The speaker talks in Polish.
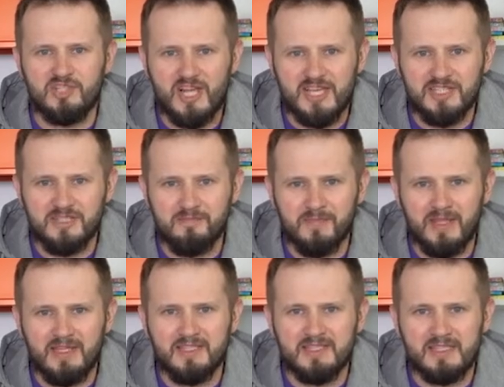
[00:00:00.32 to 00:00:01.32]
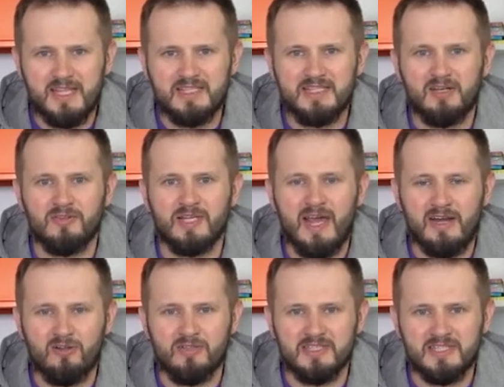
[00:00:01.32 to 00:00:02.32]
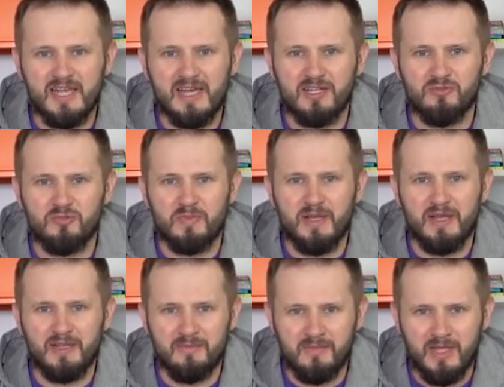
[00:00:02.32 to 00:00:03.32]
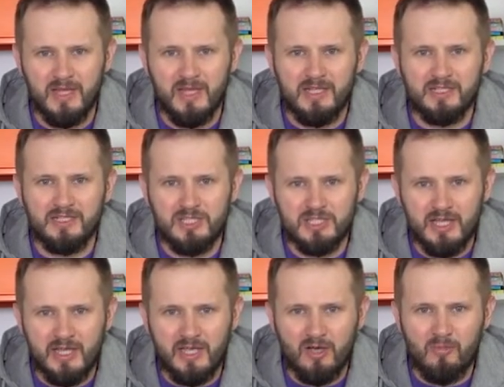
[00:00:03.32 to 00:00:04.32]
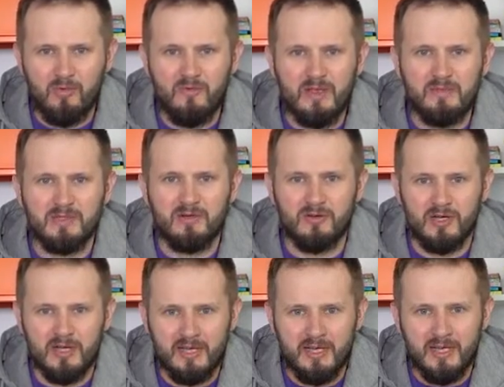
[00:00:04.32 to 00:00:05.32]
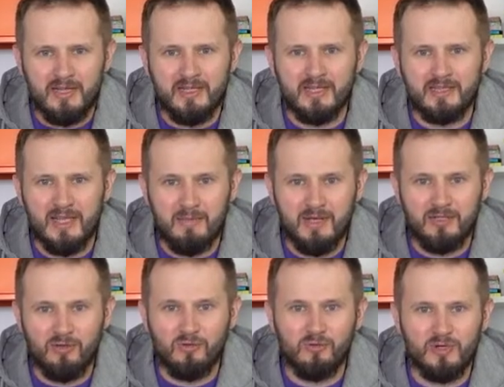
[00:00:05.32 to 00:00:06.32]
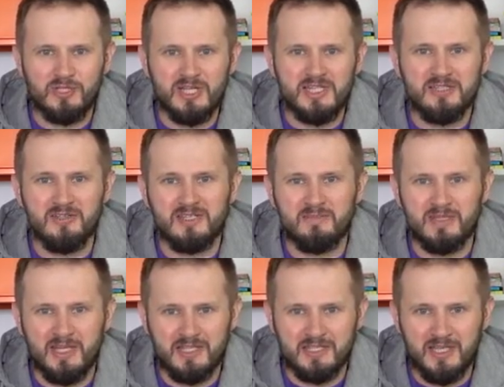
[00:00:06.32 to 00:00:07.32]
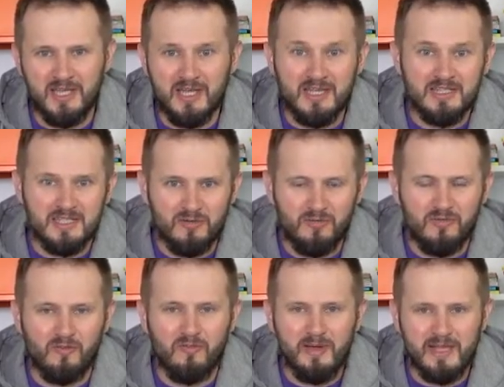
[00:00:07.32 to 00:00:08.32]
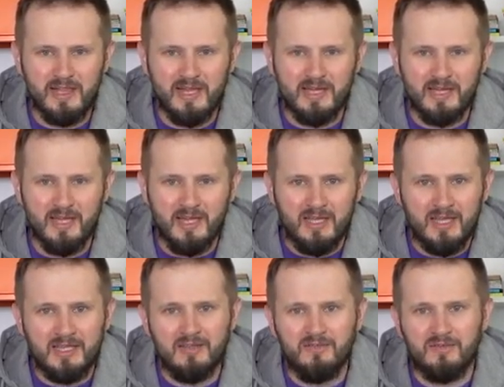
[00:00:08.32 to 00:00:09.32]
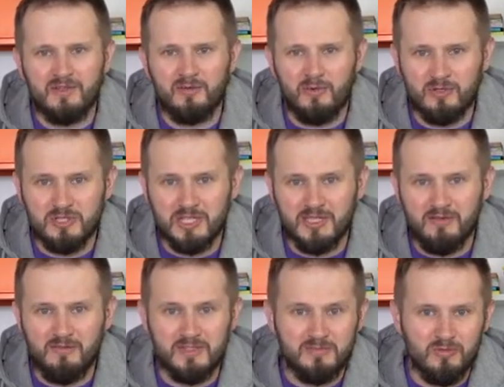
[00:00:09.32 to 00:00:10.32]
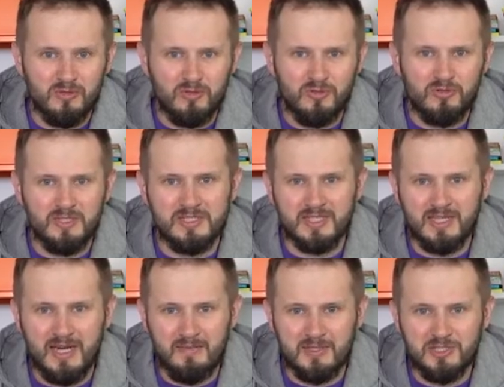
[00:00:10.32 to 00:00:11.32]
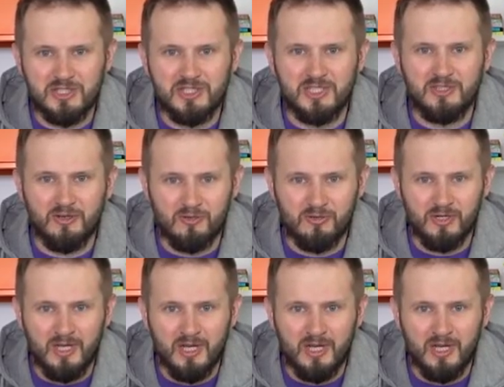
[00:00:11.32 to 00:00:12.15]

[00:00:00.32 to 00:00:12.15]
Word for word: Cześć, z tej strony Karol z drtusz.pl. Dzisiaj opowiemy trochę na temat, o który często nas pytacie, zarówno w mailach, jak i w wiadomościach na Facebooku, Instagramie czy TikToku.